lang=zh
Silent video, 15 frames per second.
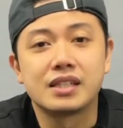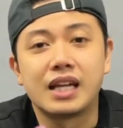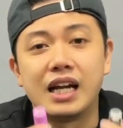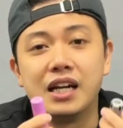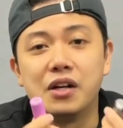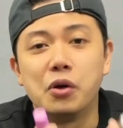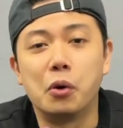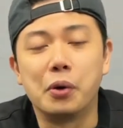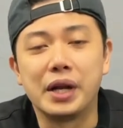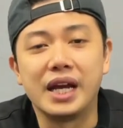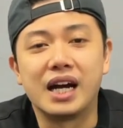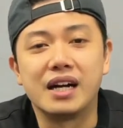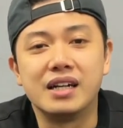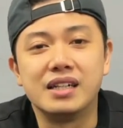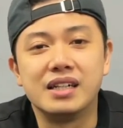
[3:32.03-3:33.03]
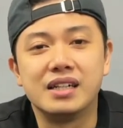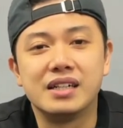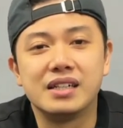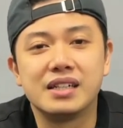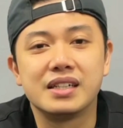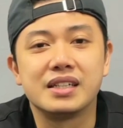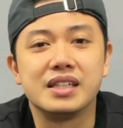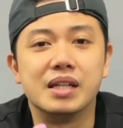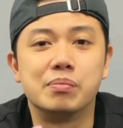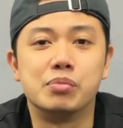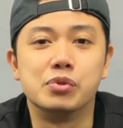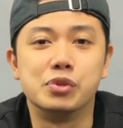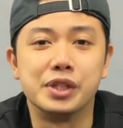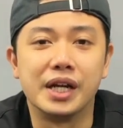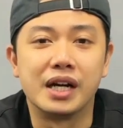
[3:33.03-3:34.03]
它的容量也
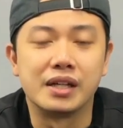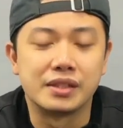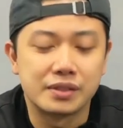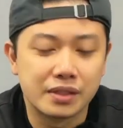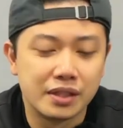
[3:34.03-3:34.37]
不一样。